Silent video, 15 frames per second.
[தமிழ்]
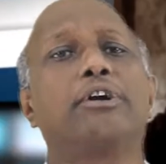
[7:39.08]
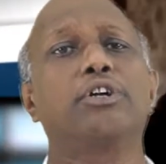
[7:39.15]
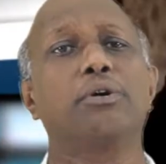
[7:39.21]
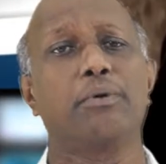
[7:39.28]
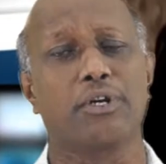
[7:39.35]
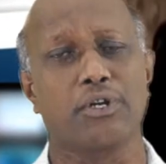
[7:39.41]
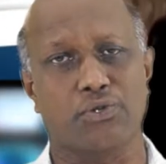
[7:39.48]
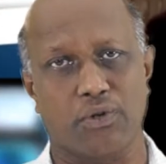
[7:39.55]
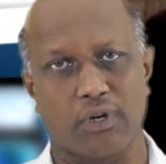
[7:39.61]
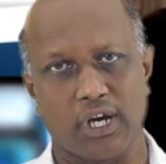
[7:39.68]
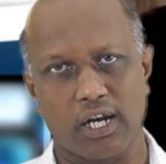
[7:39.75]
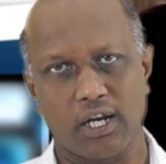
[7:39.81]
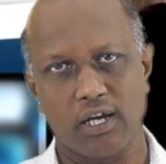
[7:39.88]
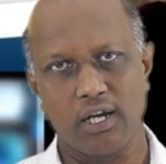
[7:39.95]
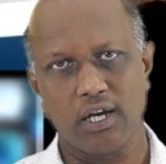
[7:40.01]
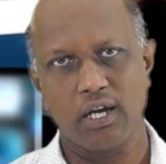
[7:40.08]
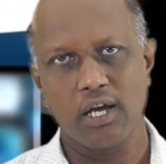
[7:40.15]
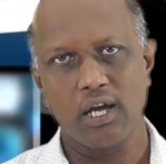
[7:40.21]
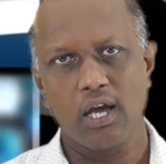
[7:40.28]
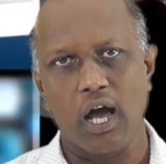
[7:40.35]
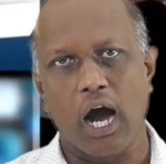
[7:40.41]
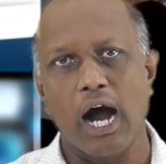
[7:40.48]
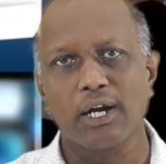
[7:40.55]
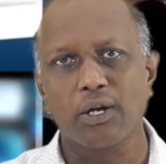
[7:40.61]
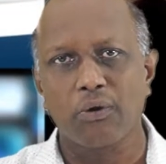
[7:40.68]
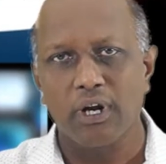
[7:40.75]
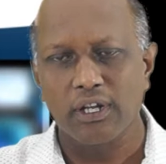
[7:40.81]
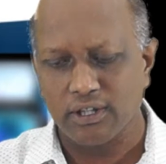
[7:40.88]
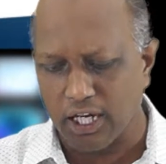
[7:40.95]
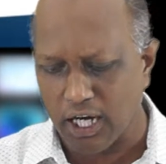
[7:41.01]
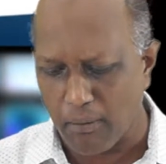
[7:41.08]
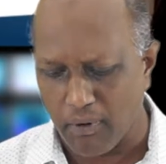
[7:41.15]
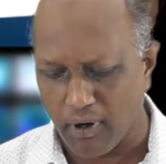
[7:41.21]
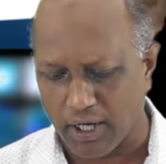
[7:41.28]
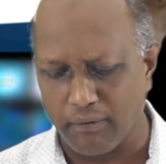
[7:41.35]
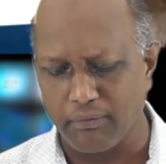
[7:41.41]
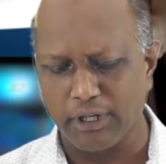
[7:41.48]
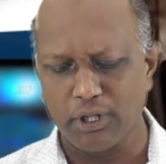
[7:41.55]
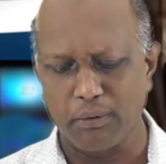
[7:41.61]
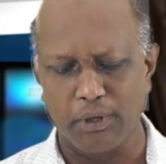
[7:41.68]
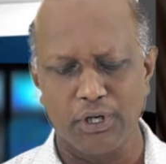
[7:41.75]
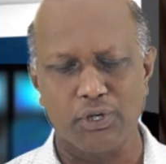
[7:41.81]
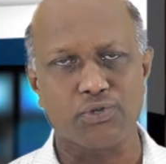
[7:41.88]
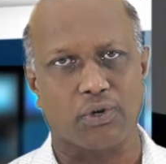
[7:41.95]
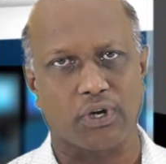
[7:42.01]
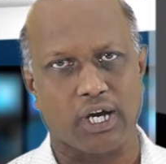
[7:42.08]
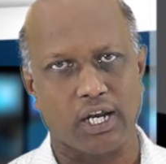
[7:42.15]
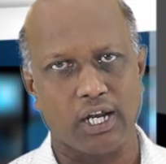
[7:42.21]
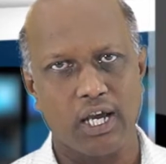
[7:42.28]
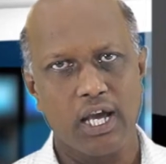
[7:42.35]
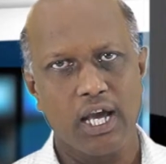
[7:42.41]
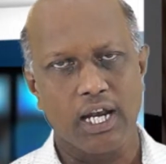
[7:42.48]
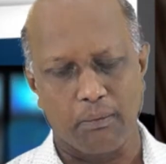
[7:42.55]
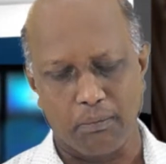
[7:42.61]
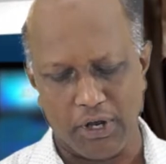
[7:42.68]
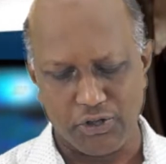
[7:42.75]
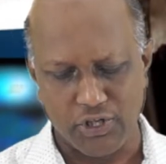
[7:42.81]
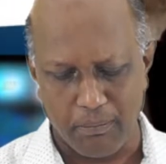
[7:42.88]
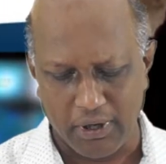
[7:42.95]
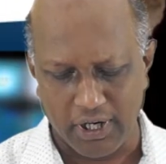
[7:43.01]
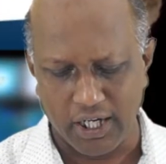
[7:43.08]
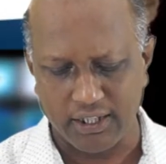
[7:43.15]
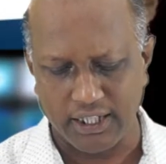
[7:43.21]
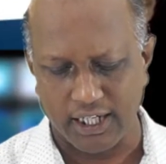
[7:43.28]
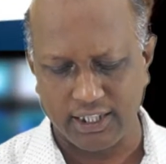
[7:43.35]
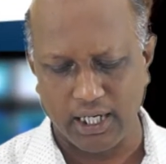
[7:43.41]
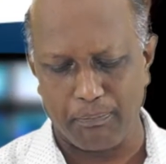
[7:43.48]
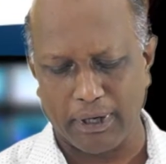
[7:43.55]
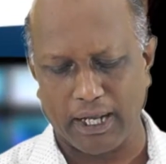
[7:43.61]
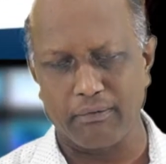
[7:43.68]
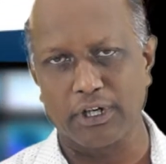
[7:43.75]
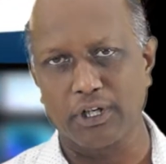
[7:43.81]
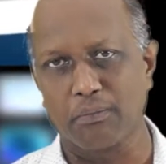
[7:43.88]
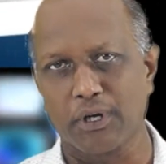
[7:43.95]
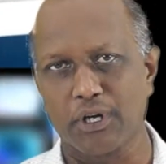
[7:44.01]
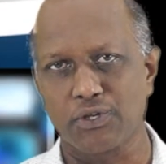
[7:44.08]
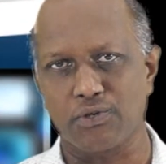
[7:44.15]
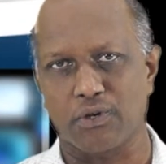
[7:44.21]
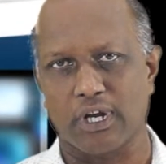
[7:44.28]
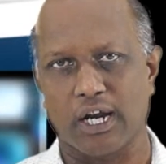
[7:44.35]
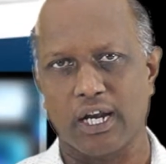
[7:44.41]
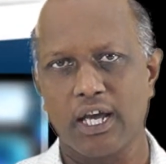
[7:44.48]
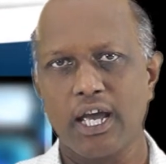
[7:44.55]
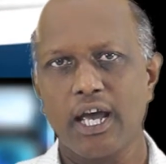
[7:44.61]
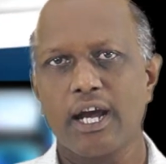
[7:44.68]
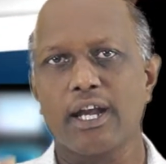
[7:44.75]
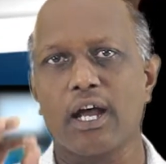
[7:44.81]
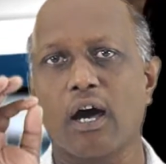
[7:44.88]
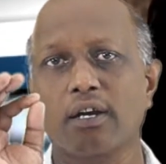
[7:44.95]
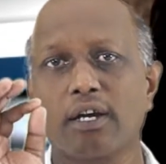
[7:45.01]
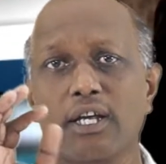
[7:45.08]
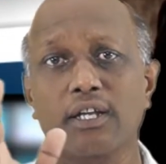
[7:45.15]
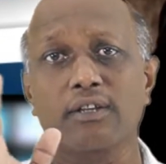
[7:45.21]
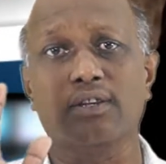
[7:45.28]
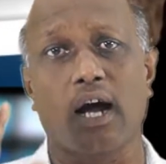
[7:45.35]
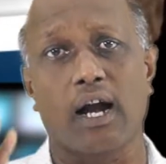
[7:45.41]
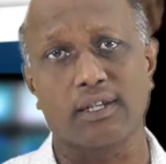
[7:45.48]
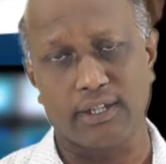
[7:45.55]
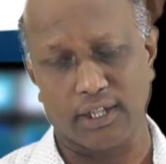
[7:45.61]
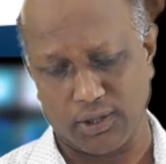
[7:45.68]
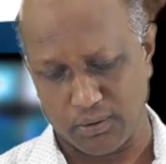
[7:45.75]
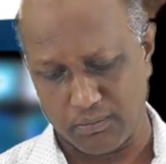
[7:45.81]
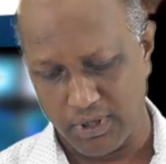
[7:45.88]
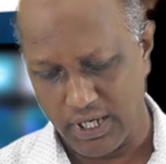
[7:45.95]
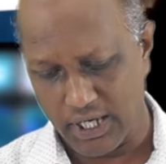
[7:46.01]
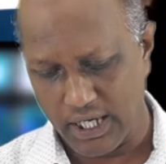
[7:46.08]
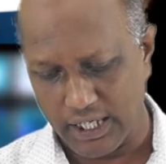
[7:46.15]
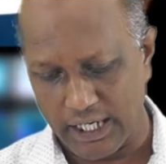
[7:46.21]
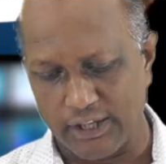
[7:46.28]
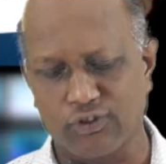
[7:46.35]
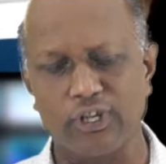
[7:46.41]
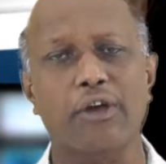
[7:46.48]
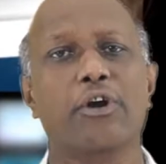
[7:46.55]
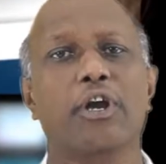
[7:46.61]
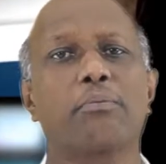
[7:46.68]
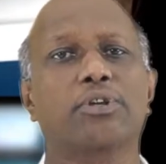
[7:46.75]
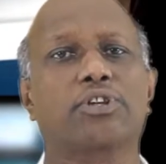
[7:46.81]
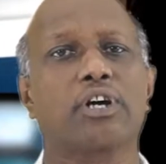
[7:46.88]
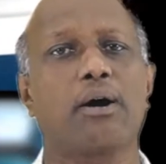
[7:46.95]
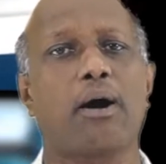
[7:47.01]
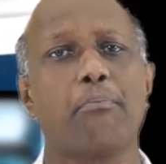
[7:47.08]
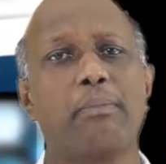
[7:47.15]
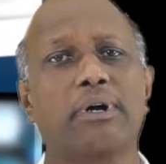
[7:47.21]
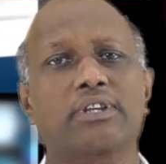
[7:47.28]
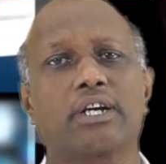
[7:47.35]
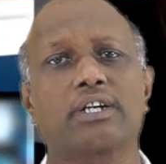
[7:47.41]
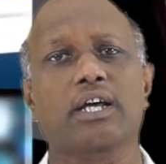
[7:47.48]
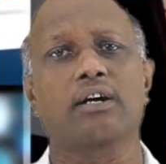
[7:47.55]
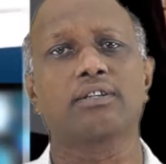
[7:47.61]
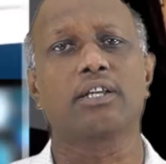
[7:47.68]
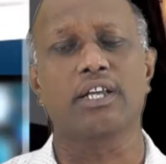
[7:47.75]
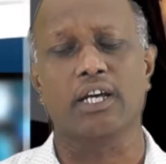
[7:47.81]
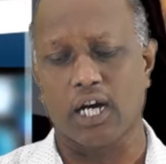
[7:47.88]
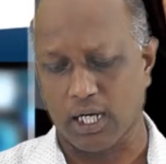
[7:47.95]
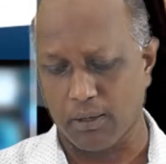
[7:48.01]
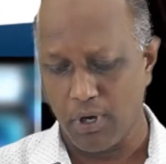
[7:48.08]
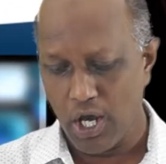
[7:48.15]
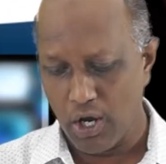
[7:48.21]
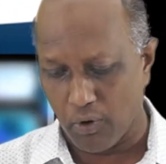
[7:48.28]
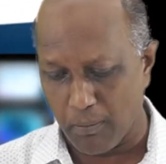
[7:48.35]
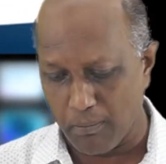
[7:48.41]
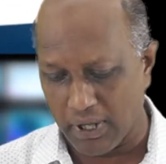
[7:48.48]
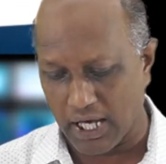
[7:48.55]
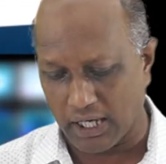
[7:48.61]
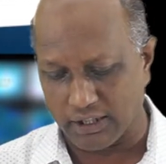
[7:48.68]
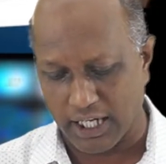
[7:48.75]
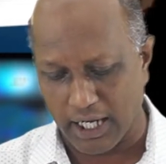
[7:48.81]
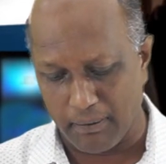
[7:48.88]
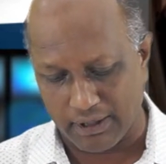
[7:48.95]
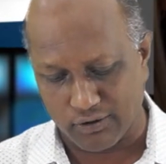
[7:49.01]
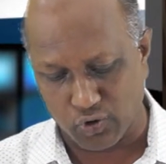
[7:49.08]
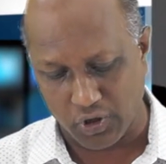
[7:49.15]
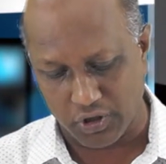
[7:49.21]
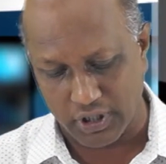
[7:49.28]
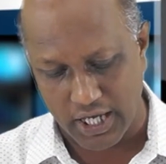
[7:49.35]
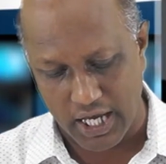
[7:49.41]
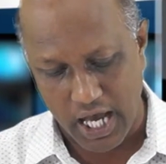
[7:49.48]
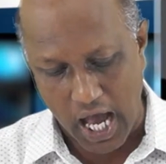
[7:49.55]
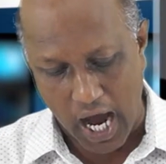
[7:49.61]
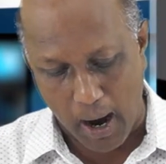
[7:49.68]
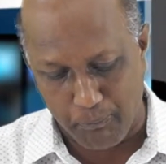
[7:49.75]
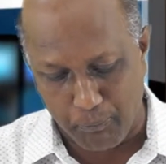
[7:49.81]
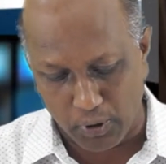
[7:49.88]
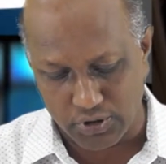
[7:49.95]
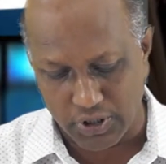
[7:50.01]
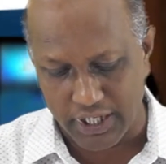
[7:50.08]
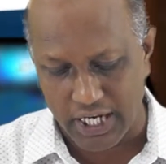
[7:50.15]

வேண்டும் என்று சொன்னார் ஆண்டவரிடத்தில் நம்ம வர வேண்டும் என்று சொன்னார் நம்முடைய ஜபங்கள் கேட்கப்பட வேண்டும் என்று சொன்னார் நானும் நீயும் தாழ்த்திக்கணும் ஏசியானுடைய புத்தகம் ஐம்பத்தெட்டாவது அதிகாரம் ஒன்பதாவது இறைவா சொல்லுது அப்போது